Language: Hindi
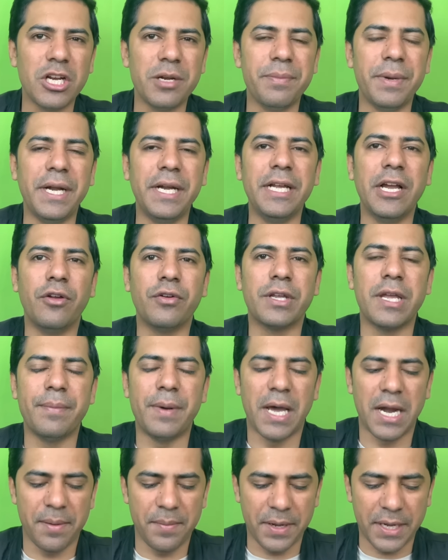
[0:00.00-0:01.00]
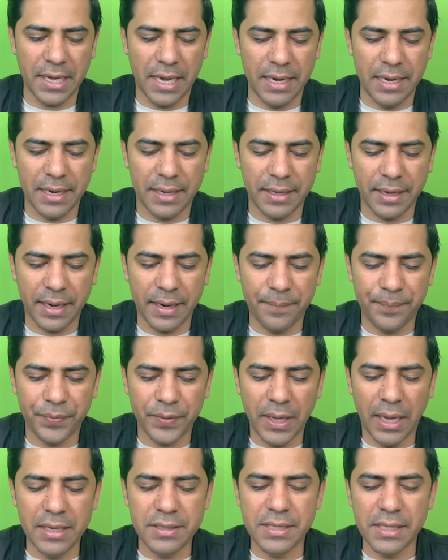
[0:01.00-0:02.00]
मीडिया उनके बारे में क्या लिख रहा है
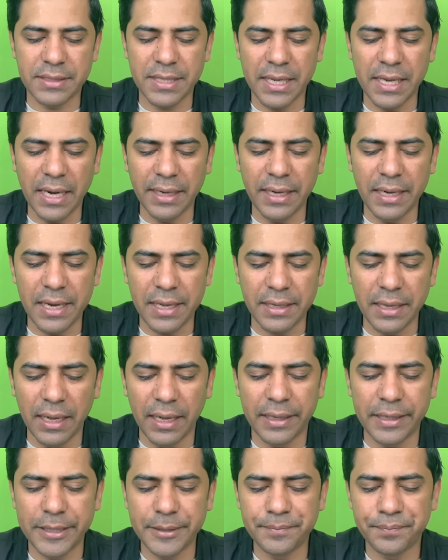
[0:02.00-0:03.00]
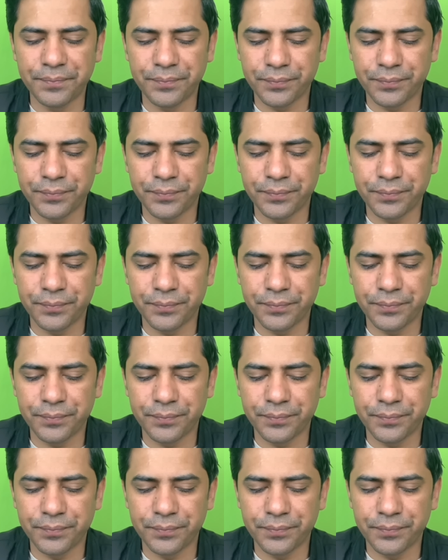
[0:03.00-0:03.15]
अल जजीरा ने लिखा है